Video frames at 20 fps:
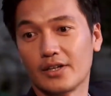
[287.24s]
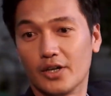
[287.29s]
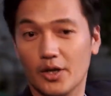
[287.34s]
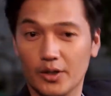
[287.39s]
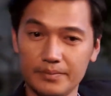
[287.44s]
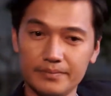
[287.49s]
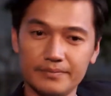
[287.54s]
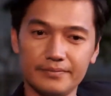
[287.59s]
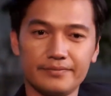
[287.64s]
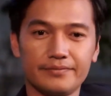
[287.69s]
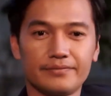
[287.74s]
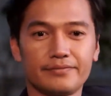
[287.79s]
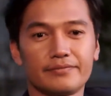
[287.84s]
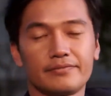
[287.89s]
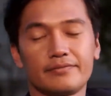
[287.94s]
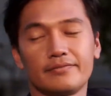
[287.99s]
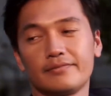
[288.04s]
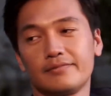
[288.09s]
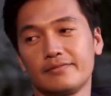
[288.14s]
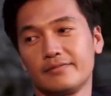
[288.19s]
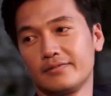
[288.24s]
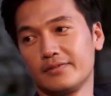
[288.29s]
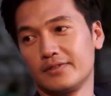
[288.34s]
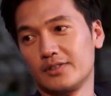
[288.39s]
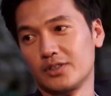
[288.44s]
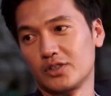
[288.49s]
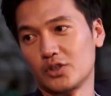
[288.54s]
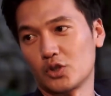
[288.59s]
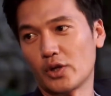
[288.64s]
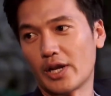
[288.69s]
Đúng
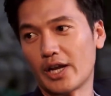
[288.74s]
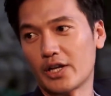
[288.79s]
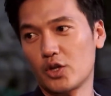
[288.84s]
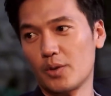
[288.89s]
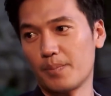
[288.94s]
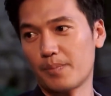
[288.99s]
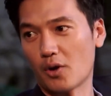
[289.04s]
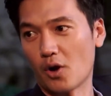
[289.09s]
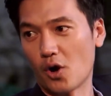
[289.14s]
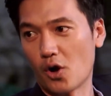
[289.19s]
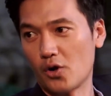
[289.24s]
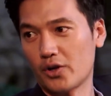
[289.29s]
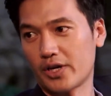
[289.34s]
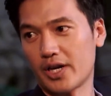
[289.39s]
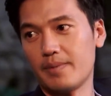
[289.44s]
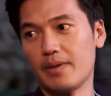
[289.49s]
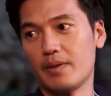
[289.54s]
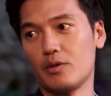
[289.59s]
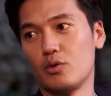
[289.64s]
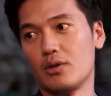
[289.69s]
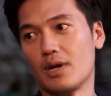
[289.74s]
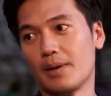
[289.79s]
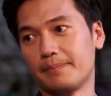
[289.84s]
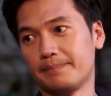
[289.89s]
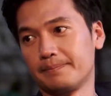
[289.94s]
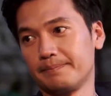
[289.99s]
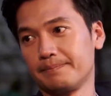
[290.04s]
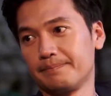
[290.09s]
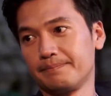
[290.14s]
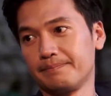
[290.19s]
Tôi đang giúp cô kiếm thêm thu nhập
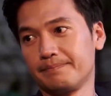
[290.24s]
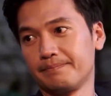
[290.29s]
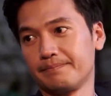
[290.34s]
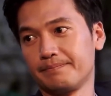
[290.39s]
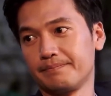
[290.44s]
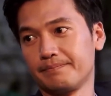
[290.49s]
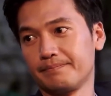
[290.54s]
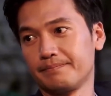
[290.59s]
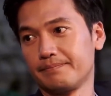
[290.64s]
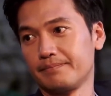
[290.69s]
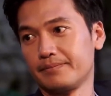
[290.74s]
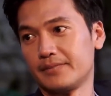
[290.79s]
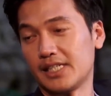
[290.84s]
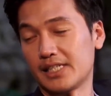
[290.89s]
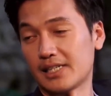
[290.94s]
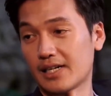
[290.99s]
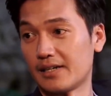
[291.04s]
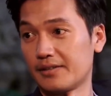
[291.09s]
Thì